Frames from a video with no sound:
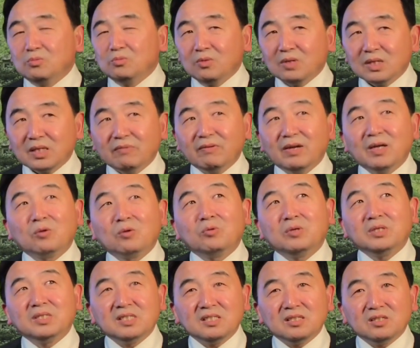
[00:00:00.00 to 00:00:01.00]
我以为
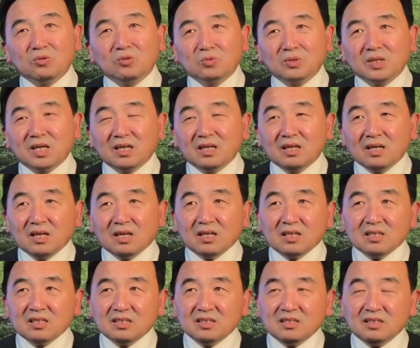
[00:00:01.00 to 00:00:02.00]
灰犀牛呢
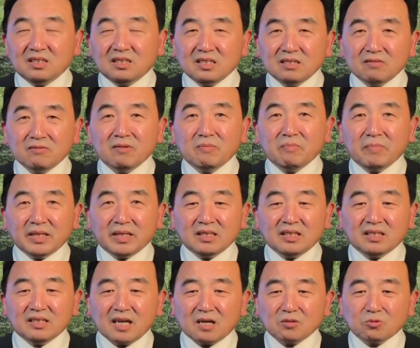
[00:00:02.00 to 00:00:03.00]
是新闻媒
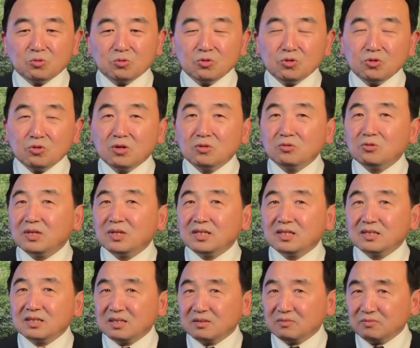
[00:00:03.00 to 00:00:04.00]
体当中宣传
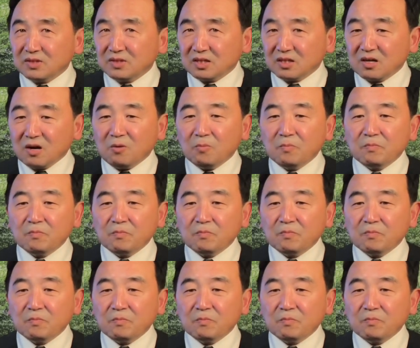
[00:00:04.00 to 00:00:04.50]
的成分高，